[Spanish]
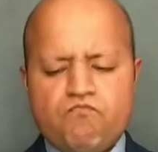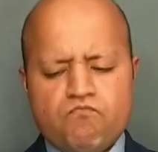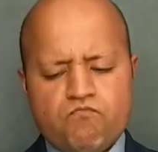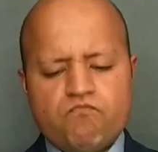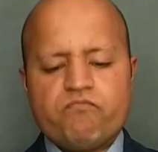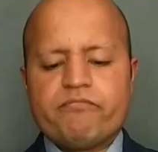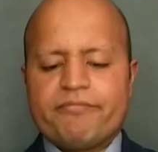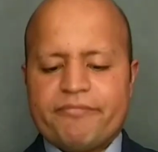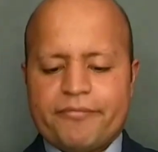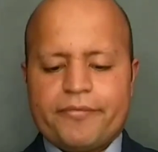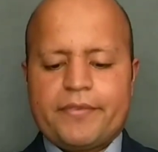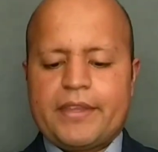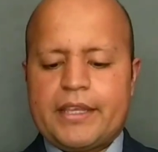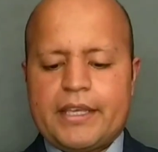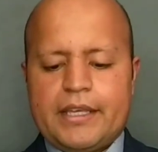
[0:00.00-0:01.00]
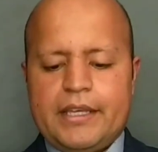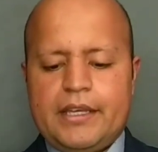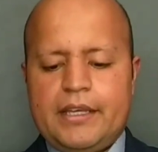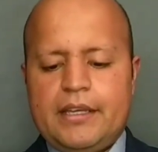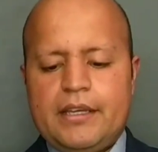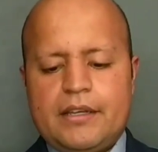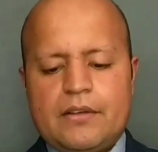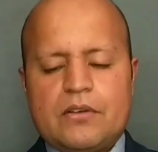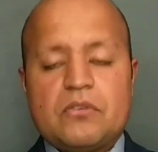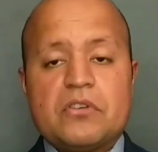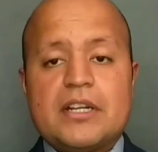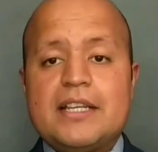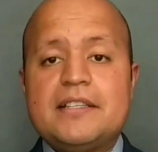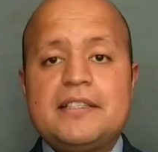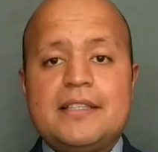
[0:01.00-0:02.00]
Mm.
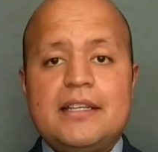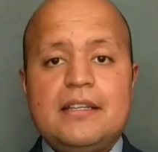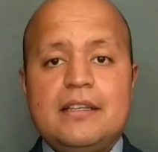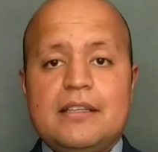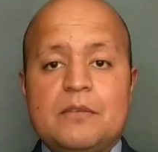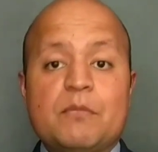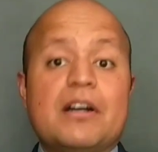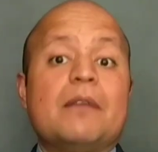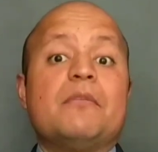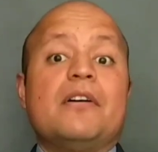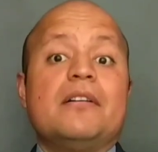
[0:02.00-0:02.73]
Con esta y